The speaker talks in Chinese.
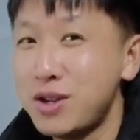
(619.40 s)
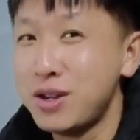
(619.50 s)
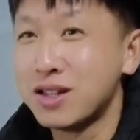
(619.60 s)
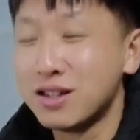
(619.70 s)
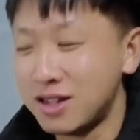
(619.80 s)
确
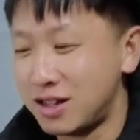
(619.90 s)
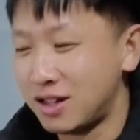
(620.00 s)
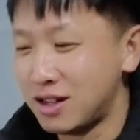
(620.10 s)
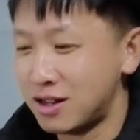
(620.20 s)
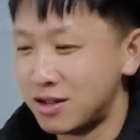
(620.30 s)
实真
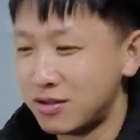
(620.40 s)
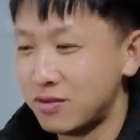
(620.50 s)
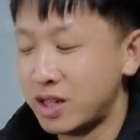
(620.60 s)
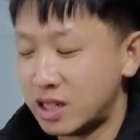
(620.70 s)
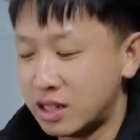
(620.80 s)
的很入
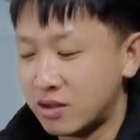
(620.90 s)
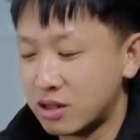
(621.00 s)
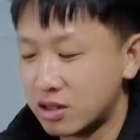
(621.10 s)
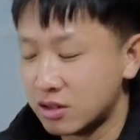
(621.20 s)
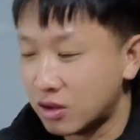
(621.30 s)
味，很好
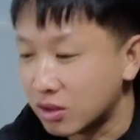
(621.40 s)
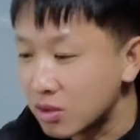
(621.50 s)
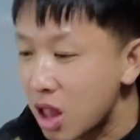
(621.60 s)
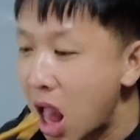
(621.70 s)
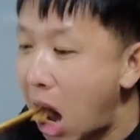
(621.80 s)
吃哦。
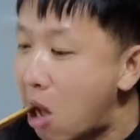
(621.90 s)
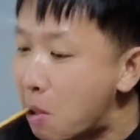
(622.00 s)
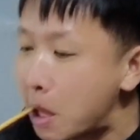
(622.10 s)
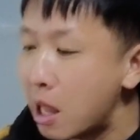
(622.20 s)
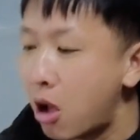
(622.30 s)
对呀，
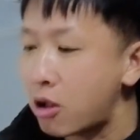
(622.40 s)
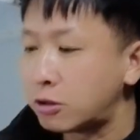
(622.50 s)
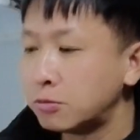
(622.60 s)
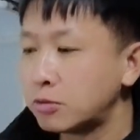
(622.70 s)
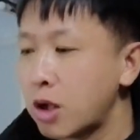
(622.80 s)

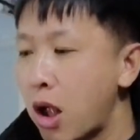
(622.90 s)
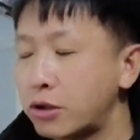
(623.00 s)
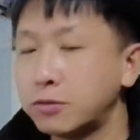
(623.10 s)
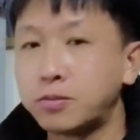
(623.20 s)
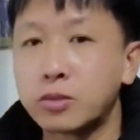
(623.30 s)
这个姜
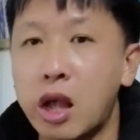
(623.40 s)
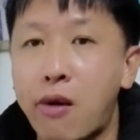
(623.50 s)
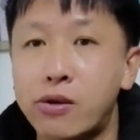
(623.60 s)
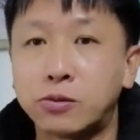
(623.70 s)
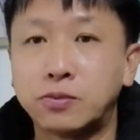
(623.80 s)

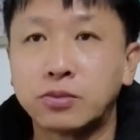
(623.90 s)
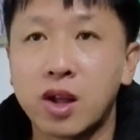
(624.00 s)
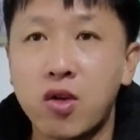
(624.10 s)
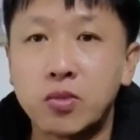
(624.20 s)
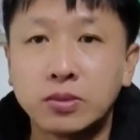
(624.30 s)
也可以吃
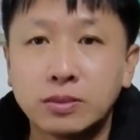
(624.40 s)
了吧？